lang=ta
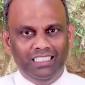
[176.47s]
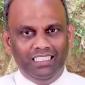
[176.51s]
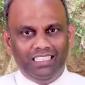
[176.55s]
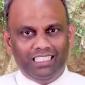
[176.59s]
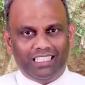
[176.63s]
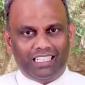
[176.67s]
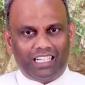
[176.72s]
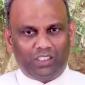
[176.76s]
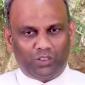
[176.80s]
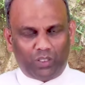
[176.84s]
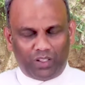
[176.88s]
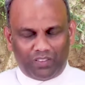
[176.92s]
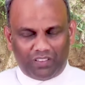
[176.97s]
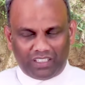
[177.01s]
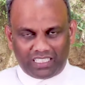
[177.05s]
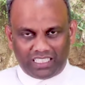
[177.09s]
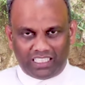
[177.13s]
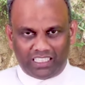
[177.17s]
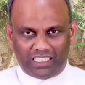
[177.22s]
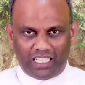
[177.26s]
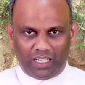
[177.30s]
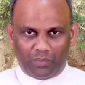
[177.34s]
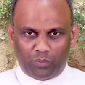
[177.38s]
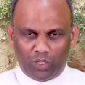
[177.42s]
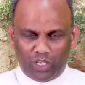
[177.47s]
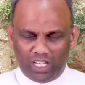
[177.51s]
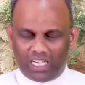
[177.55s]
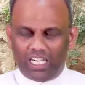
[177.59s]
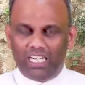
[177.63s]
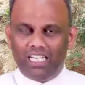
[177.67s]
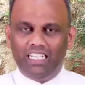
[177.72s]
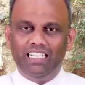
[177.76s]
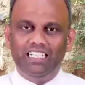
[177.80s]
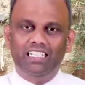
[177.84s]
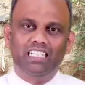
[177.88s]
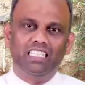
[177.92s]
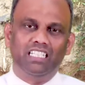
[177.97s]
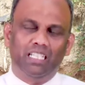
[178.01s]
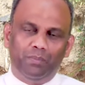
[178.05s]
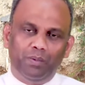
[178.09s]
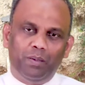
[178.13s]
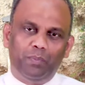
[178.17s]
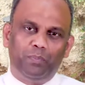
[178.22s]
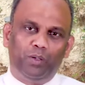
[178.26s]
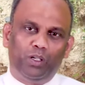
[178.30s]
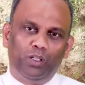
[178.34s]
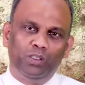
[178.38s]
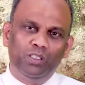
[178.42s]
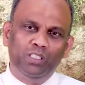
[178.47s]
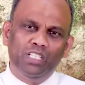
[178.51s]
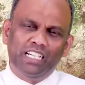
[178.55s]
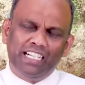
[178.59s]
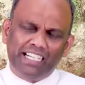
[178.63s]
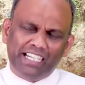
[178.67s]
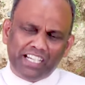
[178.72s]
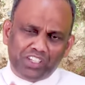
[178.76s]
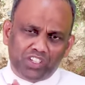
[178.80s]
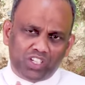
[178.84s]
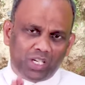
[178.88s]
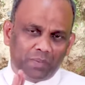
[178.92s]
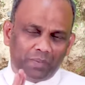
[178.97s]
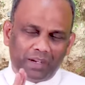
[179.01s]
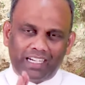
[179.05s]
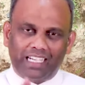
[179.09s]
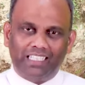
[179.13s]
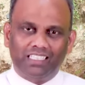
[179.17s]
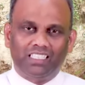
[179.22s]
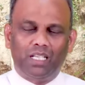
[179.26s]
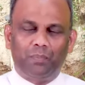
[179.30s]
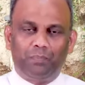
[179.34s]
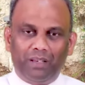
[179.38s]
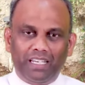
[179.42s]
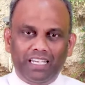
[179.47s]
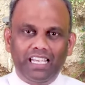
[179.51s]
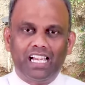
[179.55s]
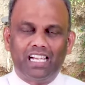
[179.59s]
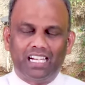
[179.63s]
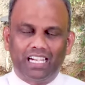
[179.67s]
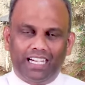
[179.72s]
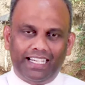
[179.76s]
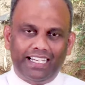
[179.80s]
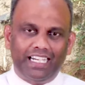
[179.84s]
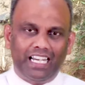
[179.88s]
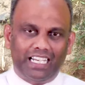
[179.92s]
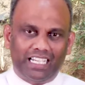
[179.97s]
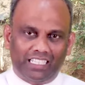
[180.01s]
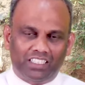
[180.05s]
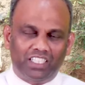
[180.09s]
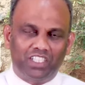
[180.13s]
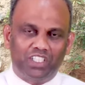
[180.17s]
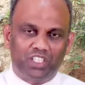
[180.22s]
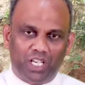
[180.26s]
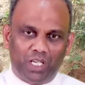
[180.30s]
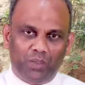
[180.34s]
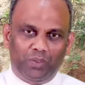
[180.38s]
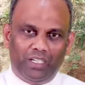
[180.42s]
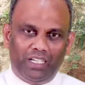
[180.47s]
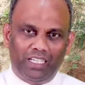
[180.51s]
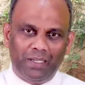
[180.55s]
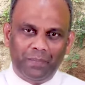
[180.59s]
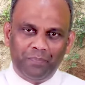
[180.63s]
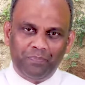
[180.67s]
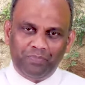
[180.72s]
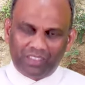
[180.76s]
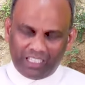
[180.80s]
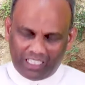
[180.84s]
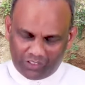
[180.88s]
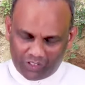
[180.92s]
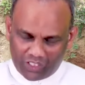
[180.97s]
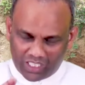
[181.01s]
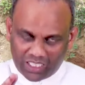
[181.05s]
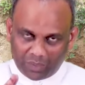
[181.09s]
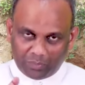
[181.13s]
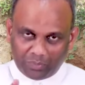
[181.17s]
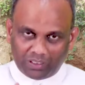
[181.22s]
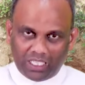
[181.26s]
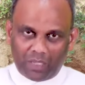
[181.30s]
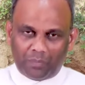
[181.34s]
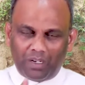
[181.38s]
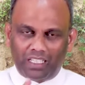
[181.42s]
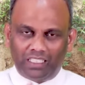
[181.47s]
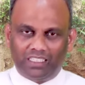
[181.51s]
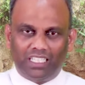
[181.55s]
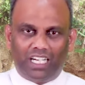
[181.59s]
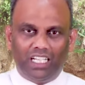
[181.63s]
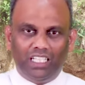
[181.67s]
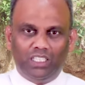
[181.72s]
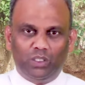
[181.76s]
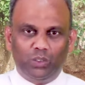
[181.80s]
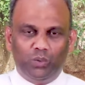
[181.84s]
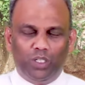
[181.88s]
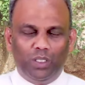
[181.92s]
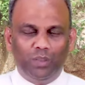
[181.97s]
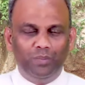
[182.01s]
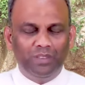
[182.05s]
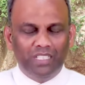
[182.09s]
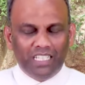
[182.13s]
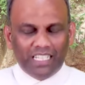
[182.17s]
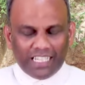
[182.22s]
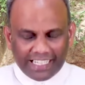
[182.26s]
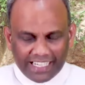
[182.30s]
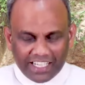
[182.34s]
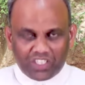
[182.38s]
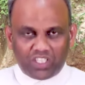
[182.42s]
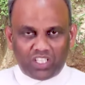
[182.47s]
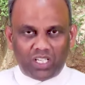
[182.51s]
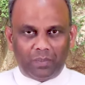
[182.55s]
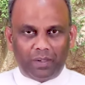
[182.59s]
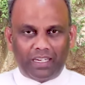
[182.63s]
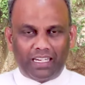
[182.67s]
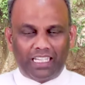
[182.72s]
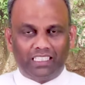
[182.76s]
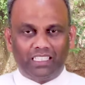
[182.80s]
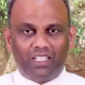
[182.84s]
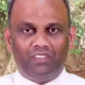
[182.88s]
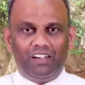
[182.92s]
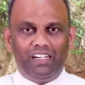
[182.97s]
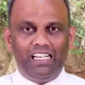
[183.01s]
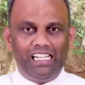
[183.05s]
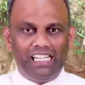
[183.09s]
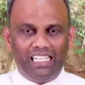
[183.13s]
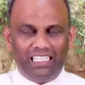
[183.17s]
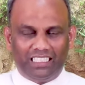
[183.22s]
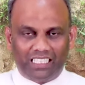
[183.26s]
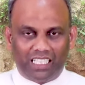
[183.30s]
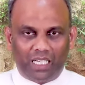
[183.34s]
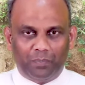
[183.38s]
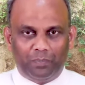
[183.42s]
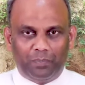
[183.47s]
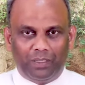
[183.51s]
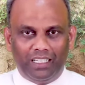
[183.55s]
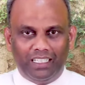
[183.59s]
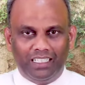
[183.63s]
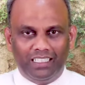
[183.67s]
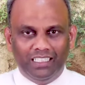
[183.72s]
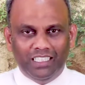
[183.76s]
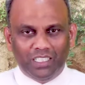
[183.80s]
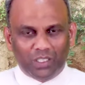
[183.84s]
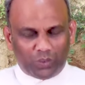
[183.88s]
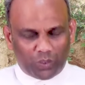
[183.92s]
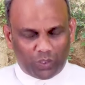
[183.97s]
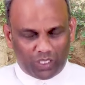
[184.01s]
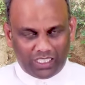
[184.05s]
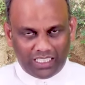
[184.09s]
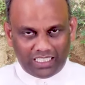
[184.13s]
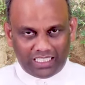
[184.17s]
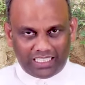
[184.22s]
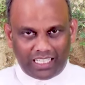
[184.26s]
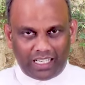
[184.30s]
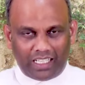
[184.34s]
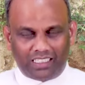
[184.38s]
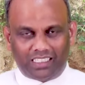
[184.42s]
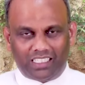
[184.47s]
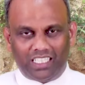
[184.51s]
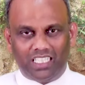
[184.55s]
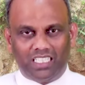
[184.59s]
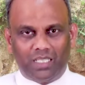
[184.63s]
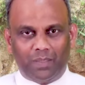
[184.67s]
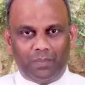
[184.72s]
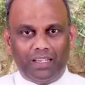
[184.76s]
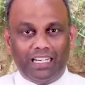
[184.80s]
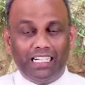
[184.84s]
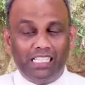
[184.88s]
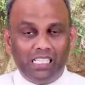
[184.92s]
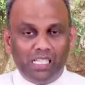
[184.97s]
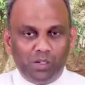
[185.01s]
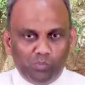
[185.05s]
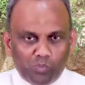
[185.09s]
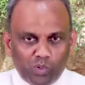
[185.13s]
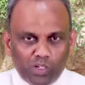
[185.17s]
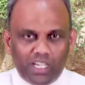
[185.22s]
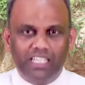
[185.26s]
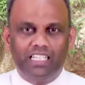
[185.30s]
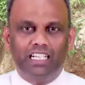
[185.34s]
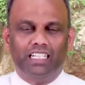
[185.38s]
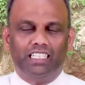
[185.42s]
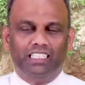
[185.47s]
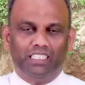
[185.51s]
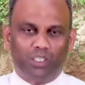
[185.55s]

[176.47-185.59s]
கத்தோடைய வசனத்தில் முழங்கால் நின்று ஜெபிப்போம் நிச்சயமாக கத்தர் பெரிய காரியங்களை கத்த செய்வார் கத்தோட சமத்தில் நம்மளை தாழ்த்துவோம் நிச்சயமாக கத்திர வழிகளை திறப்பார் தொடர்ந்து திருச்சபை கட்டி நடத்தி முடிக்க கத்திர